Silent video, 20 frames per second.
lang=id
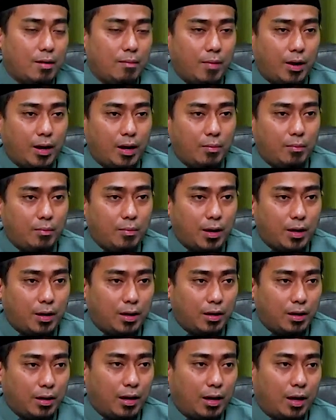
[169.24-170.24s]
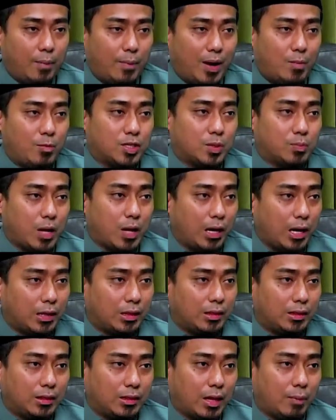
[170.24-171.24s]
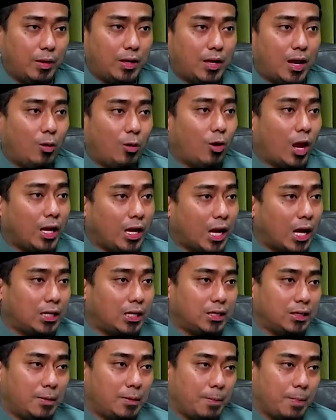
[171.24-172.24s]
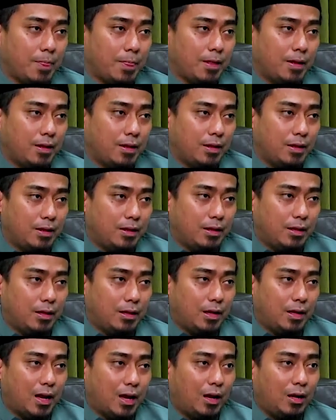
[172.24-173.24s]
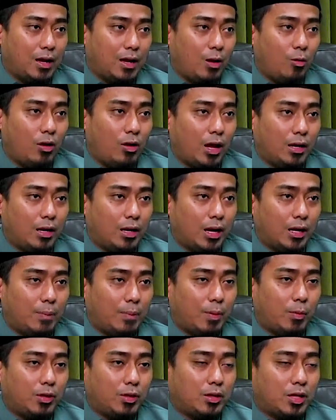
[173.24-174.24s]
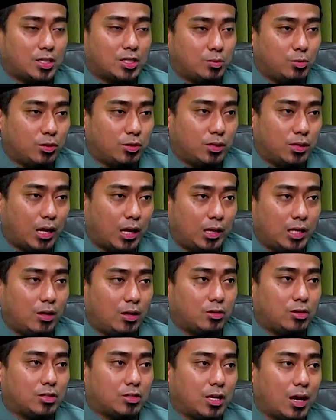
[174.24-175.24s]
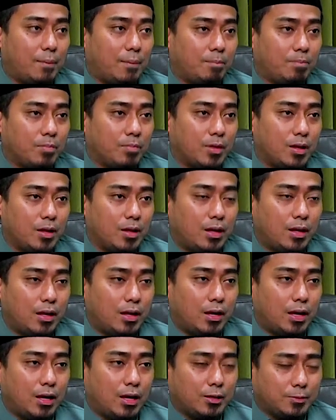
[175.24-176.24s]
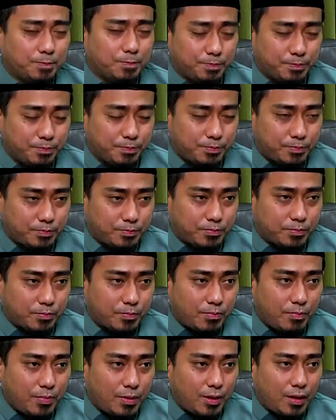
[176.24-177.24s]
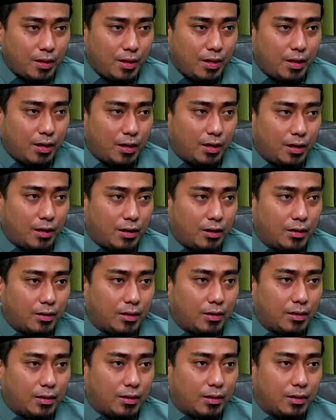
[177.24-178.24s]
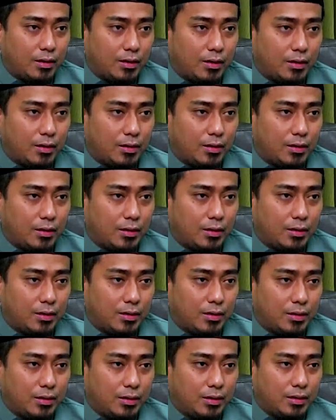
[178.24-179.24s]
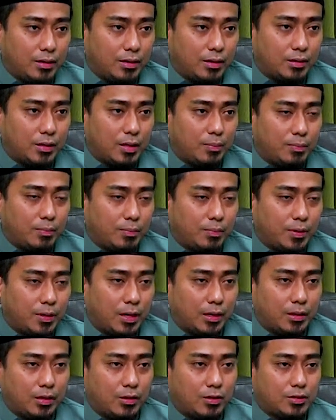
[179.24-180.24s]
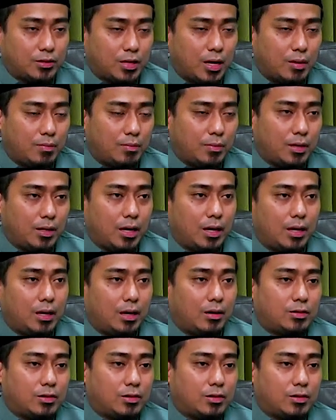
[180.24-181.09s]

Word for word: menambahkan kepadamu semangat tapi jangan ulangi lagi ya jangan jangan ulangi lagi perbuatan tersebut artinya Rasulullah SAW, ya ya uh, tetap kata Rasulullah ya